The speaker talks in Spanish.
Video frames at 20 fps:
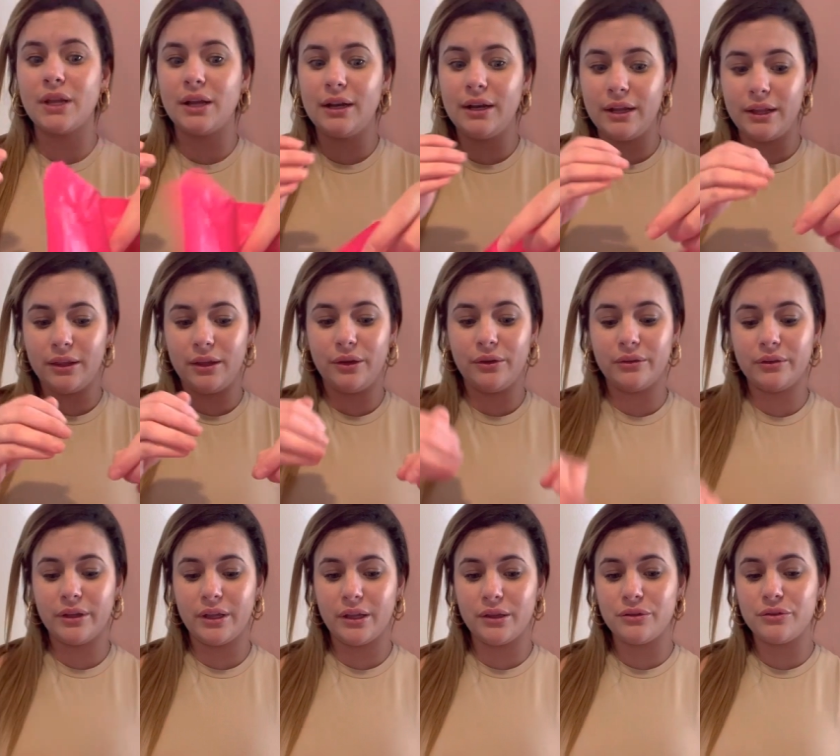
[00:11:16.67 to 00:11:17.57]
le digo
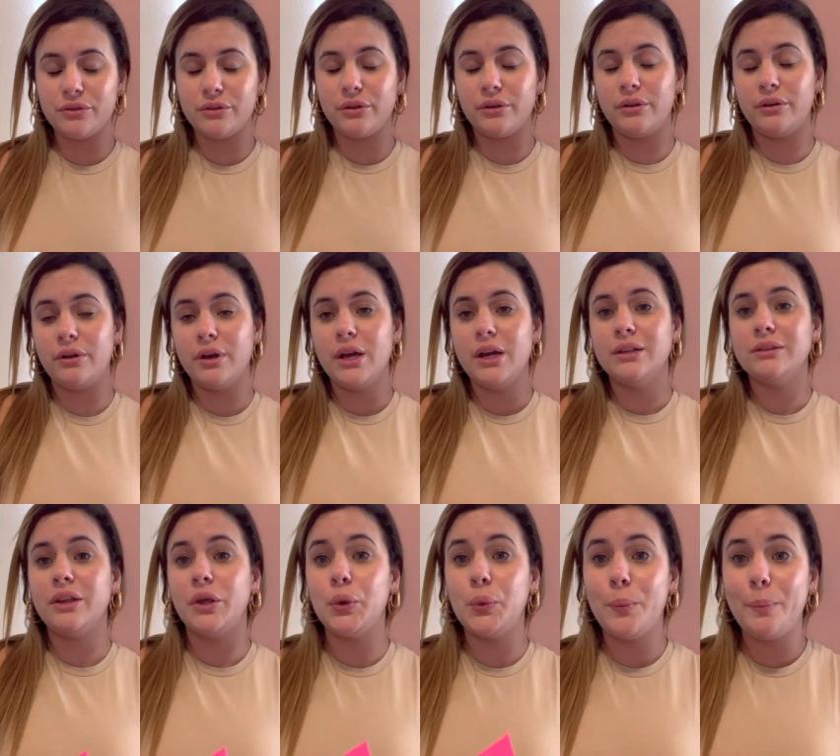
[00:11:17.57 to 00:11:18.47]
que yo,
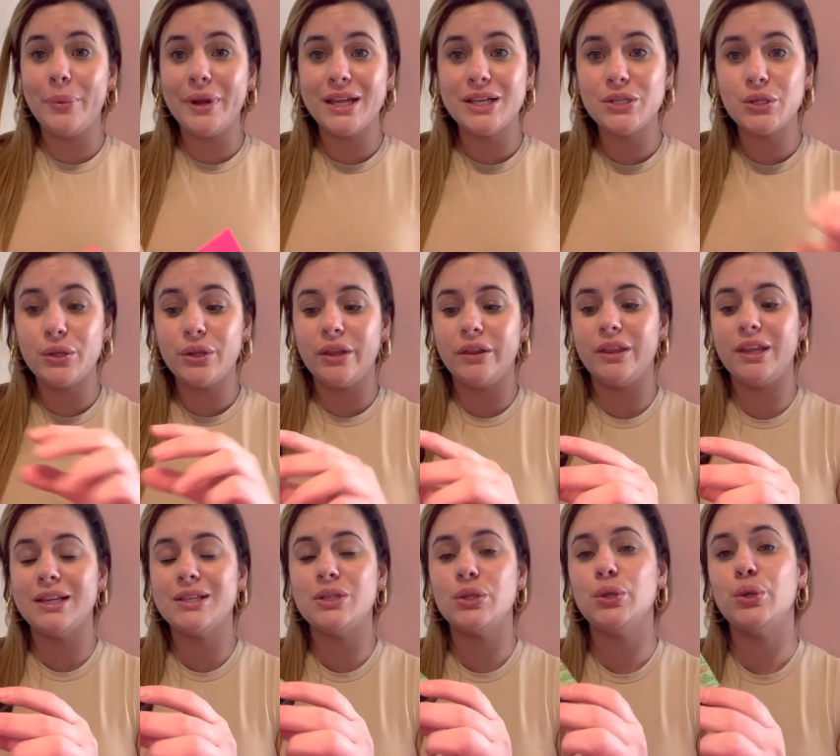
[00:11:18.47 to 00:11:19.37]
tiene un precio de
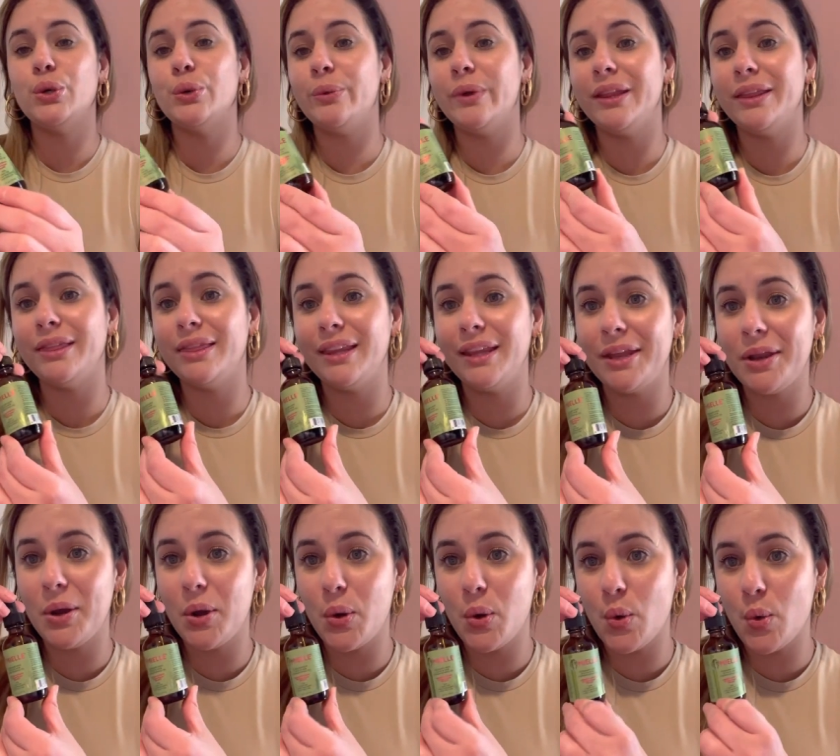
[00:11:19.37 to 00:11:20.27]

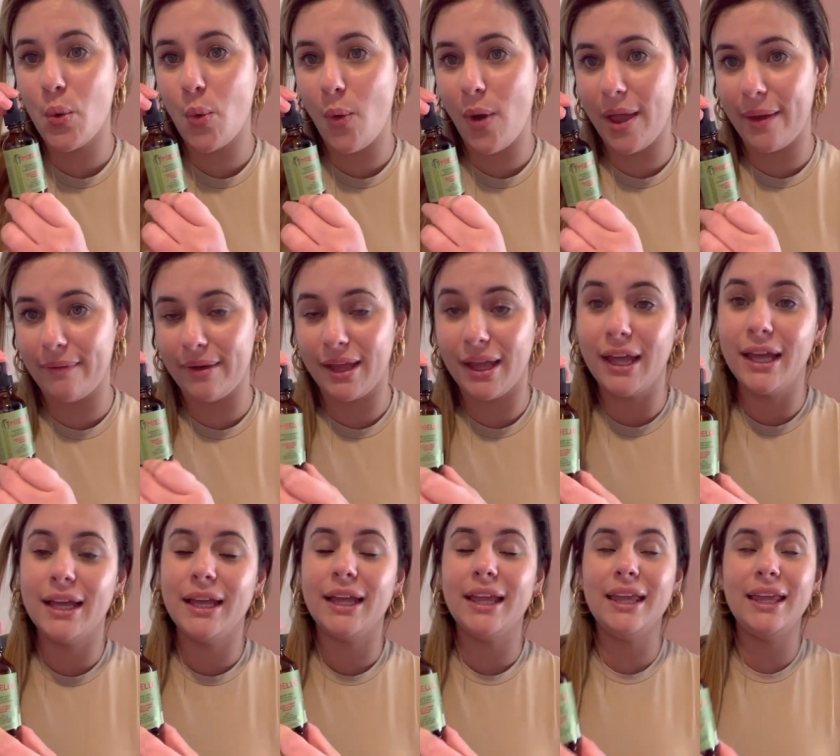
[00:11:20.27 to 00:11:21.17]
$10.99
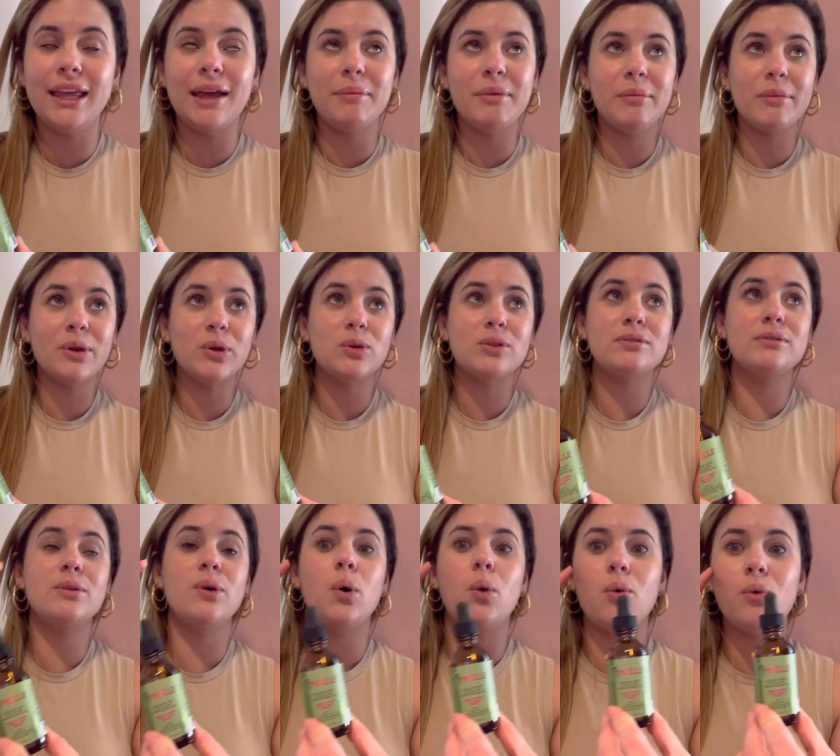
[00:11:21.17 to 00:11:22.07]
y a mí me
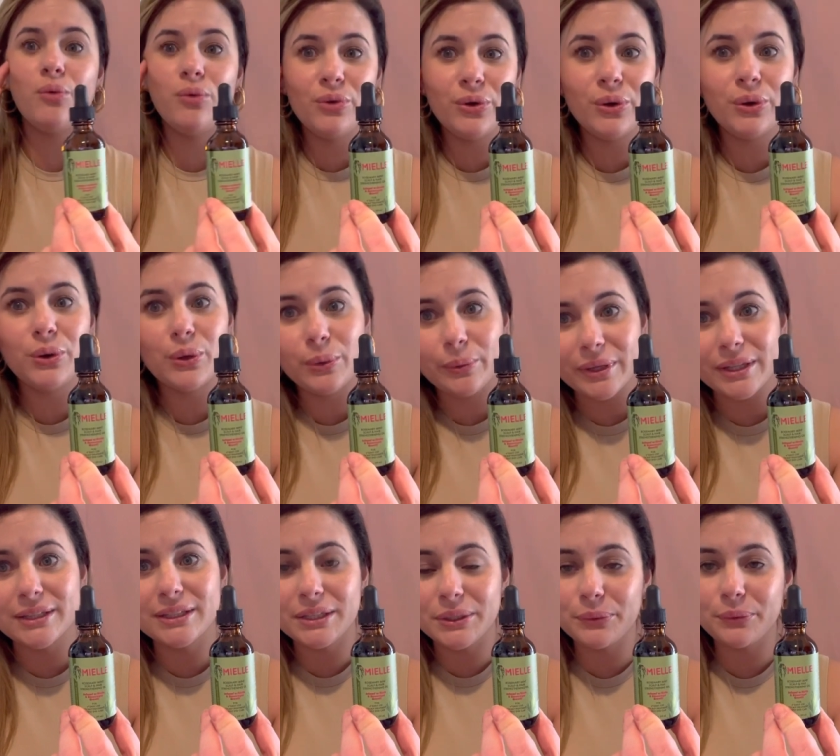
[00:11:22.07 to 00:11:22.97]
costó
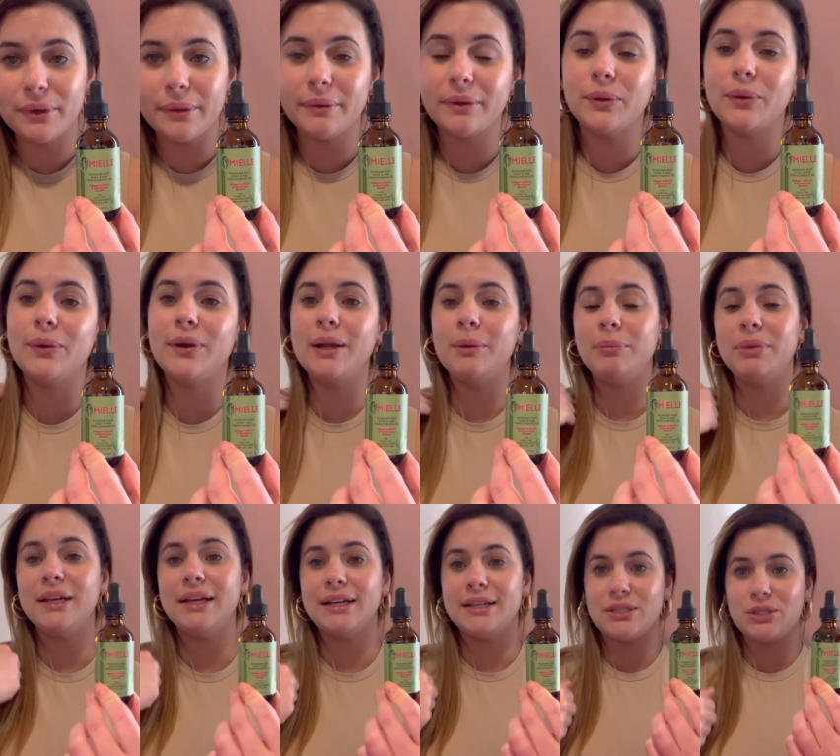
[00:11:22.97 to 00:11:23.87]
$1.99 con la
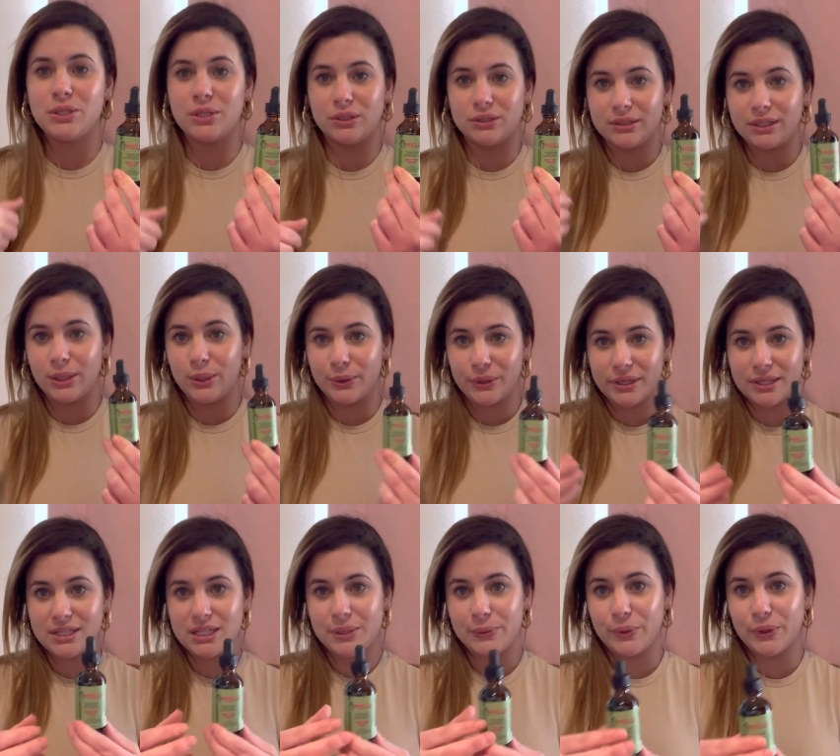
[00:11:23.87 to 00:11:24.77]
aplicación de los
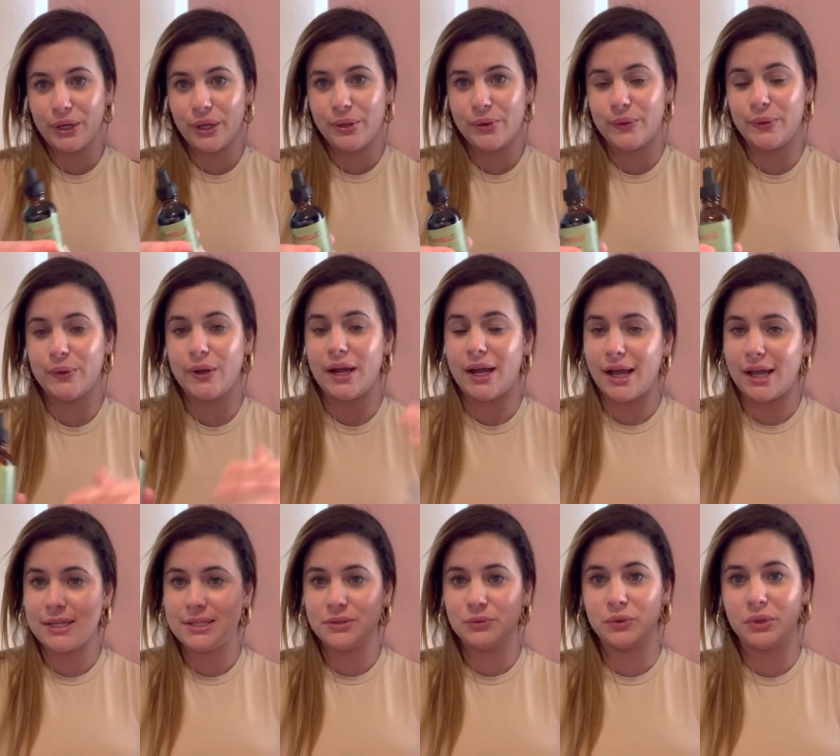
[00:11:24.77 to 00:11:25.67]
recibos que yo
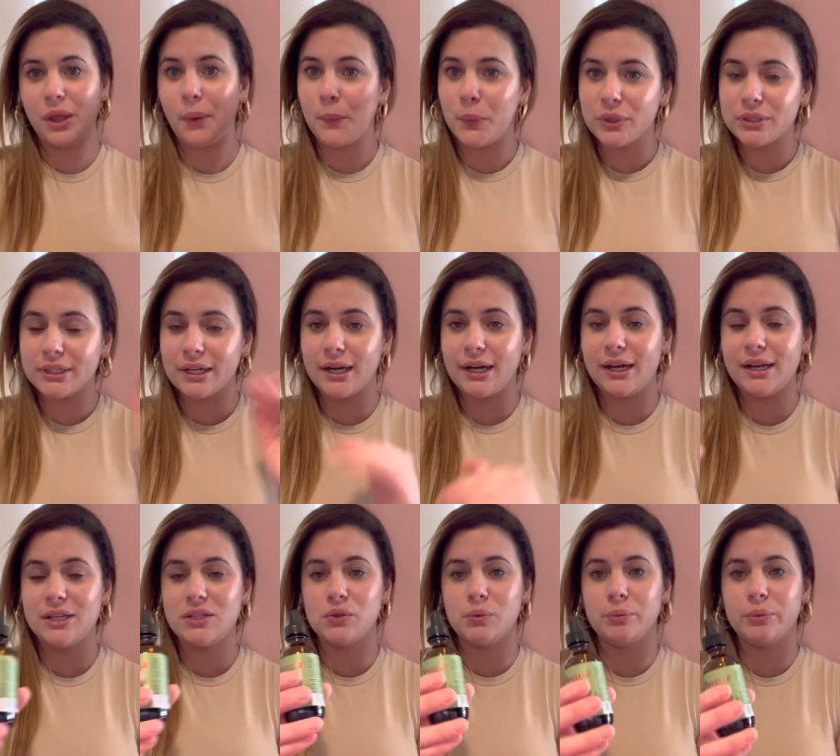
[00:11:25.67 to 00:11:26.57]
hace un tiempo atrás
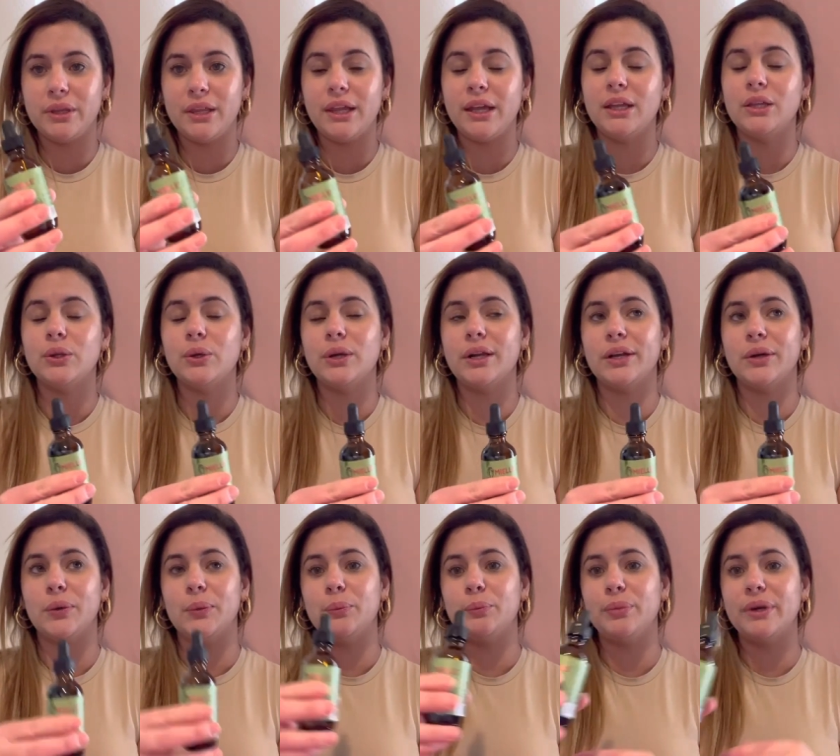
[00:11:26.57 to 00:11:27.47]
le hice un videito, les
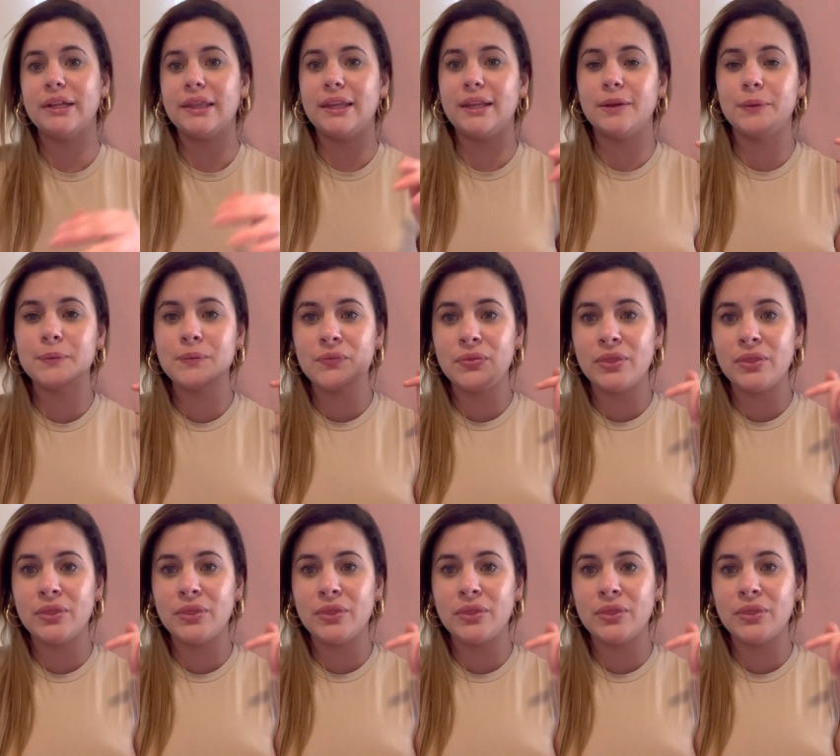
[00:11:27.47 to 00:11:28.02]
compartí.